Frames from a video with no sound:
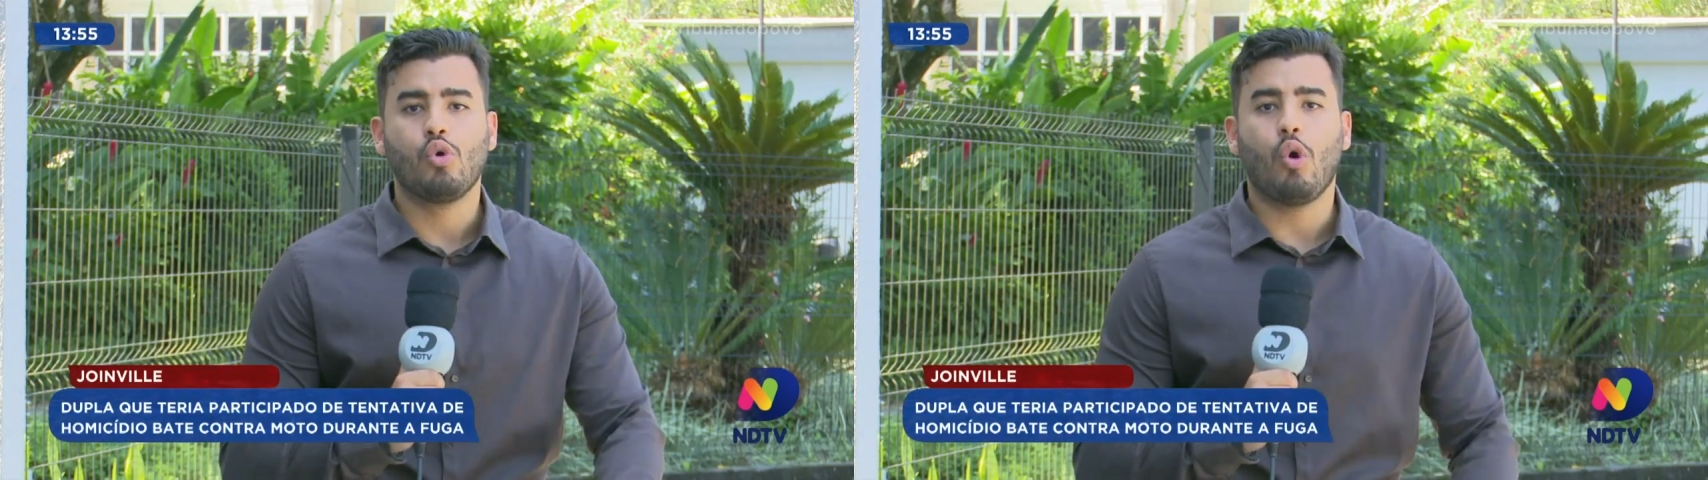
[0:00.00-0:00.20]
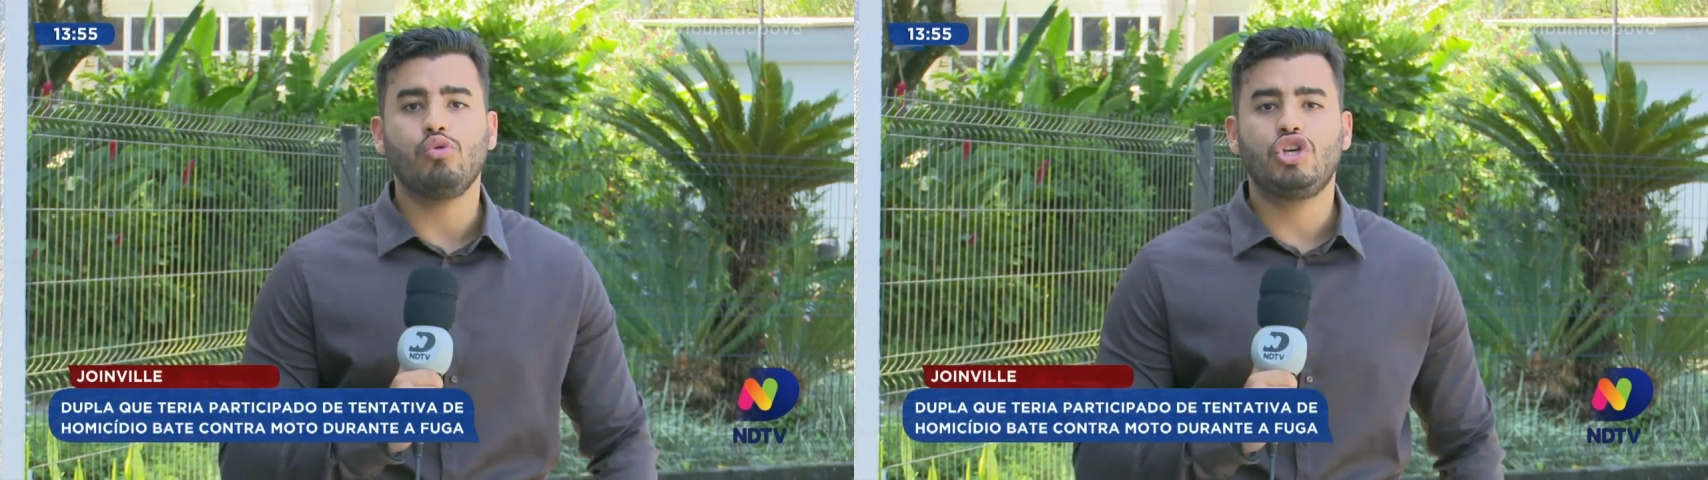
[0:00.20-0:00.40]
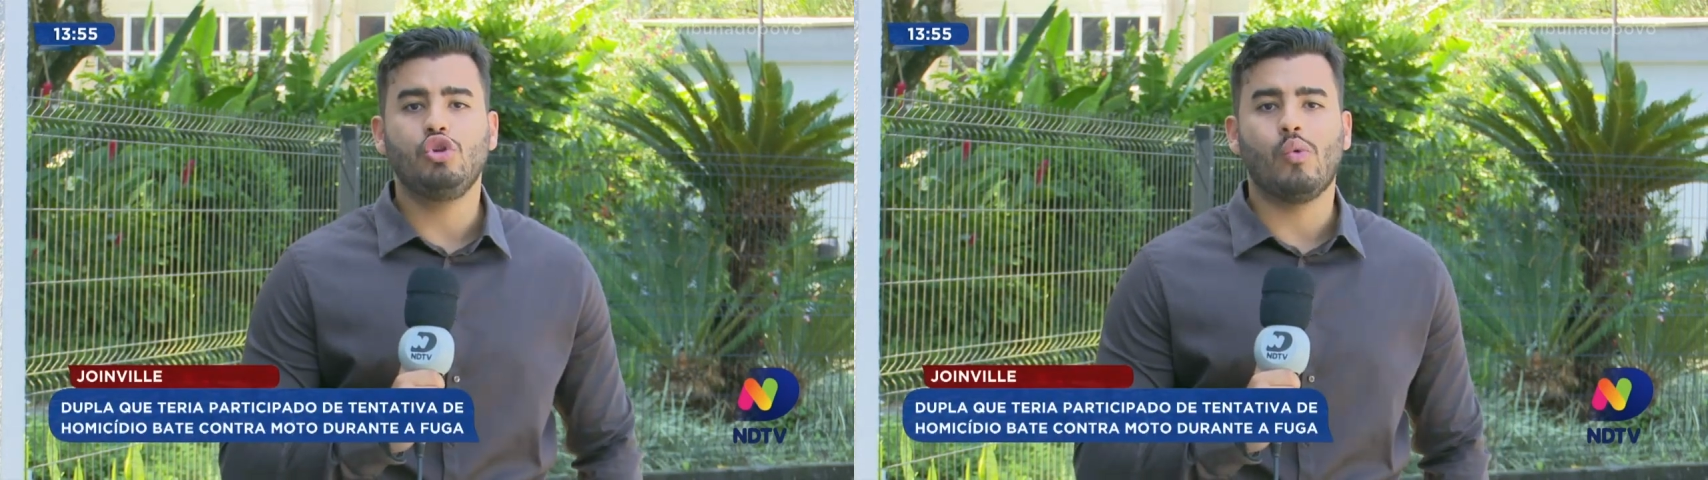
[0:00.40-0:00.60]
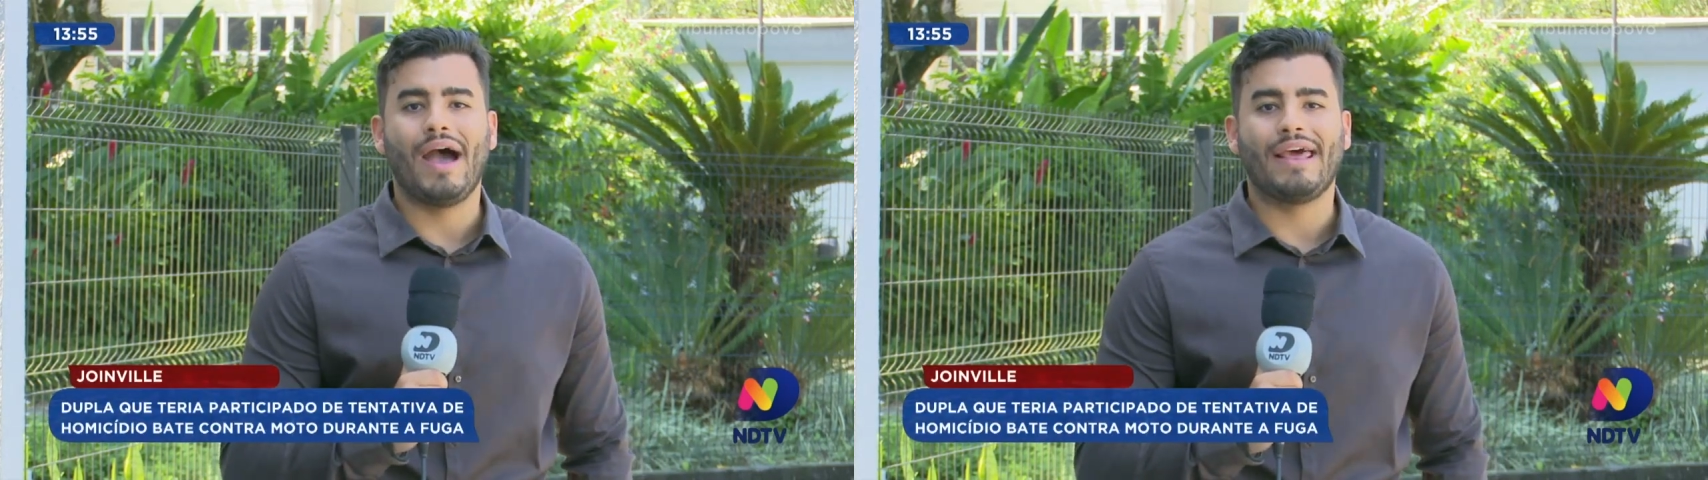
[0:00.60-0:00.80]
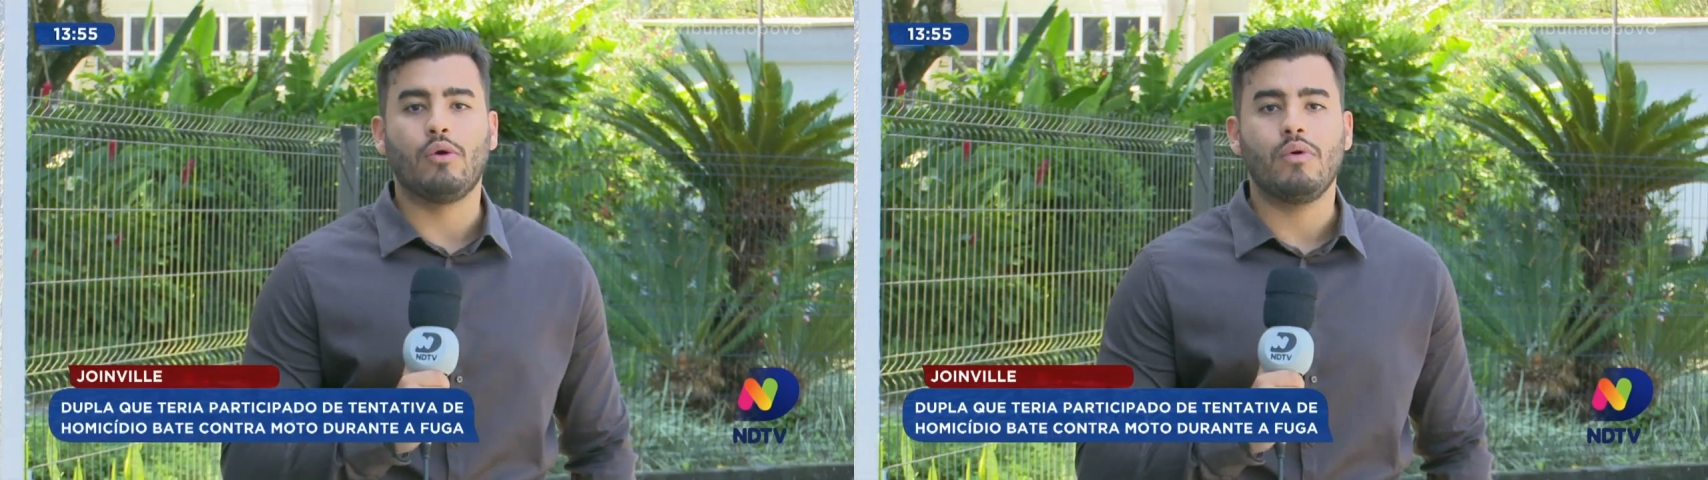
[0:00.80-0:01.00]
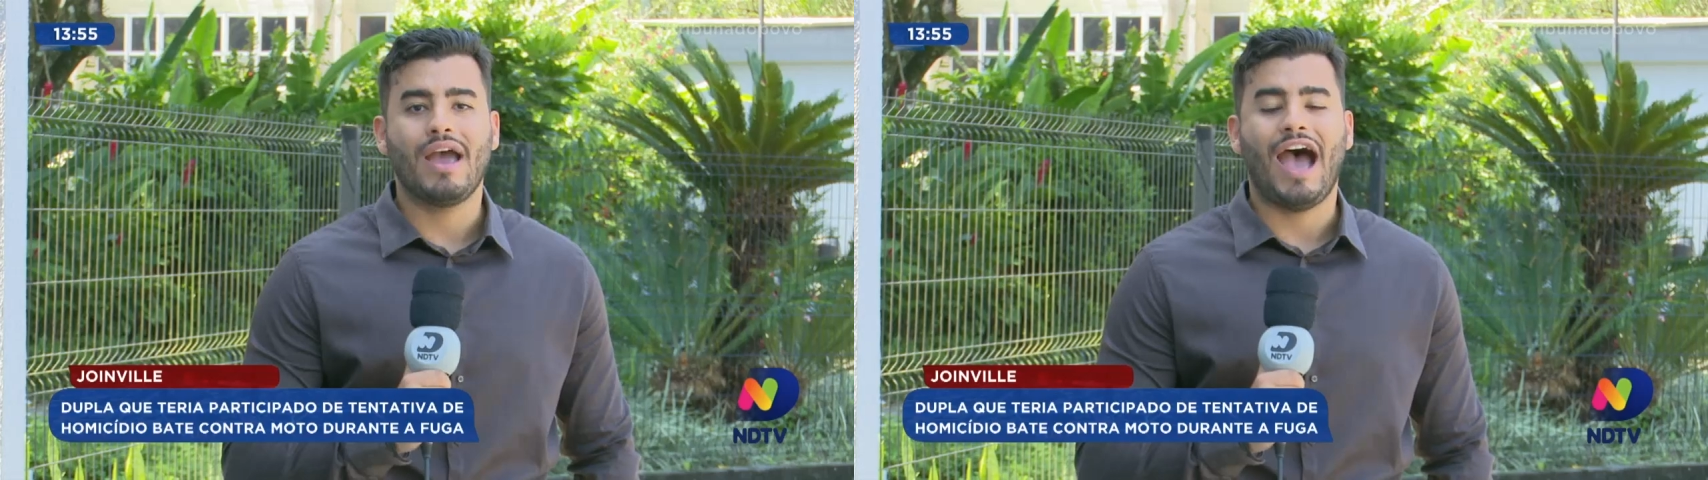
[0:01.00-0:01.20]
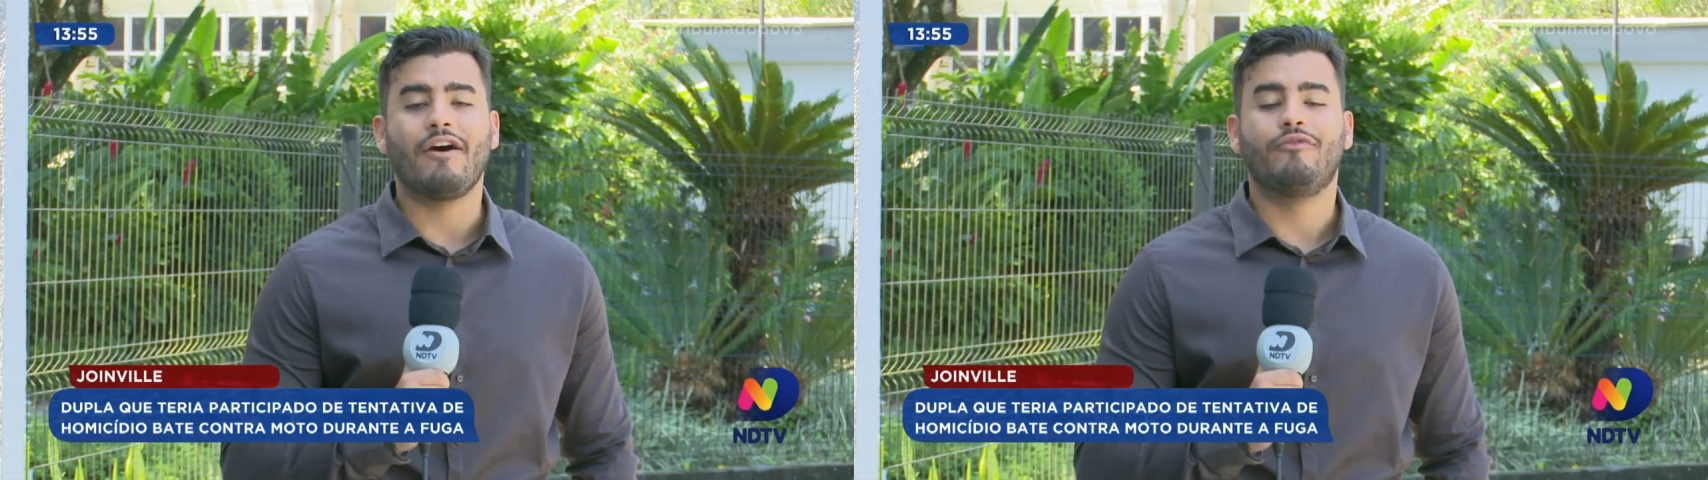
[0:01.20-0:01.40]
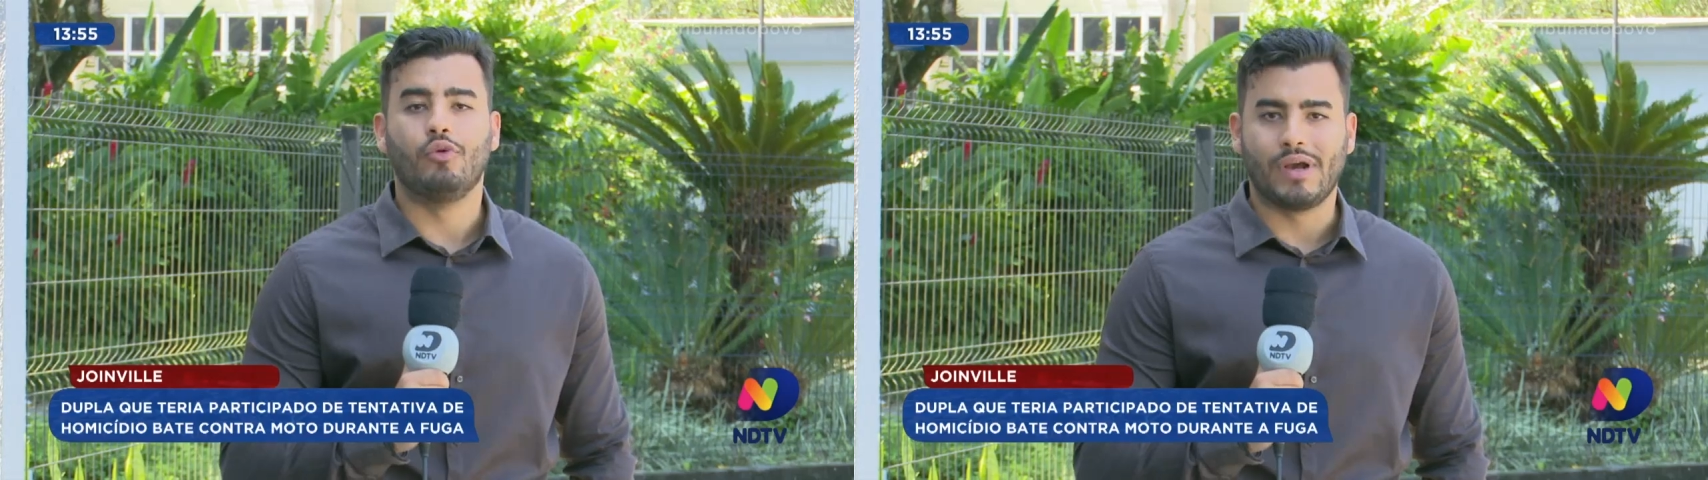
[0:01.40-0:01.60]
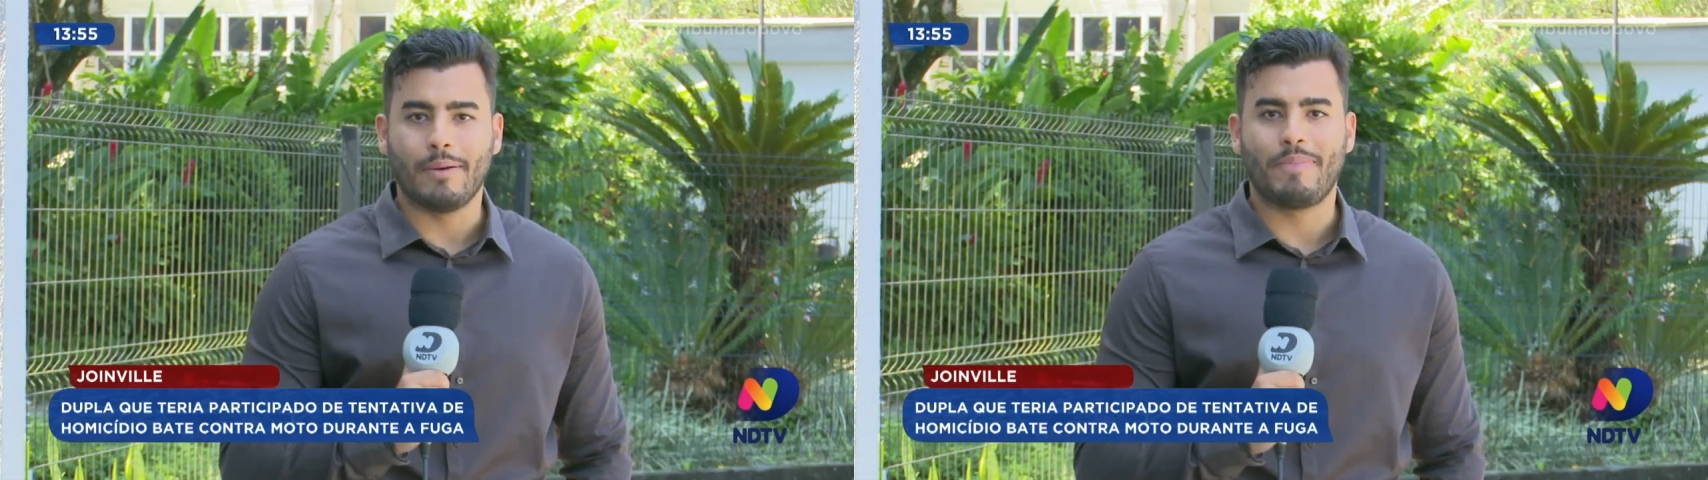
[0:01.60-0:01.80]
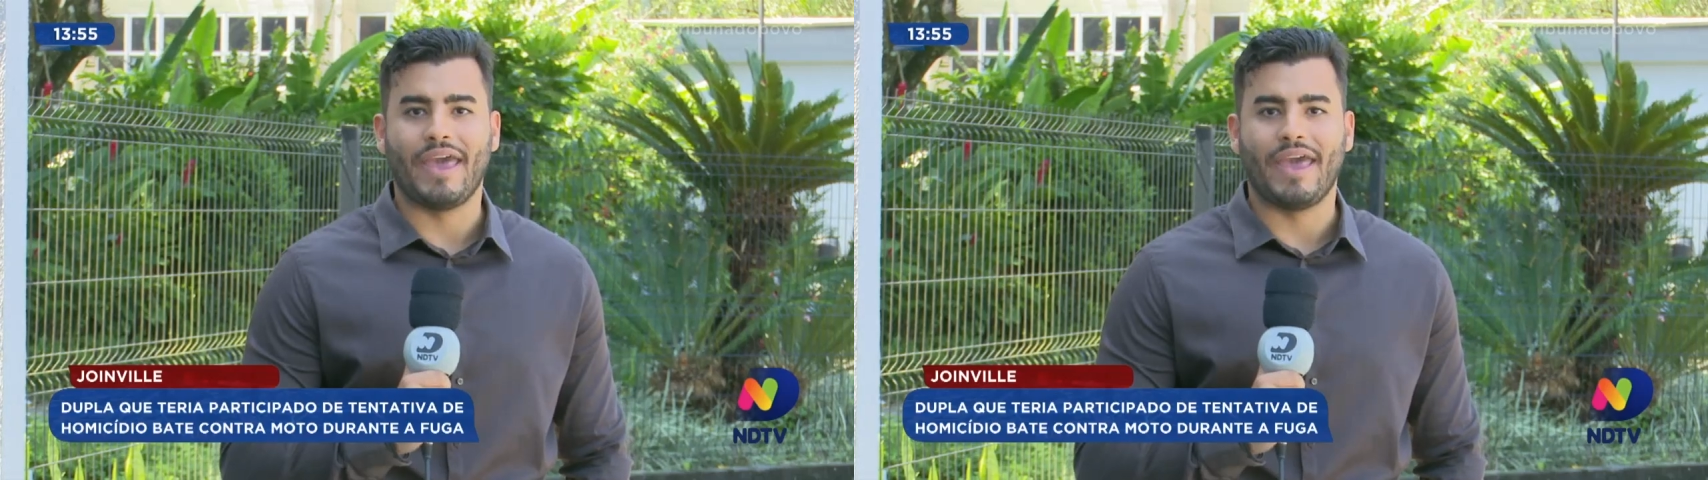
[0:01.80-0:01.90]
Continuaram a fuga a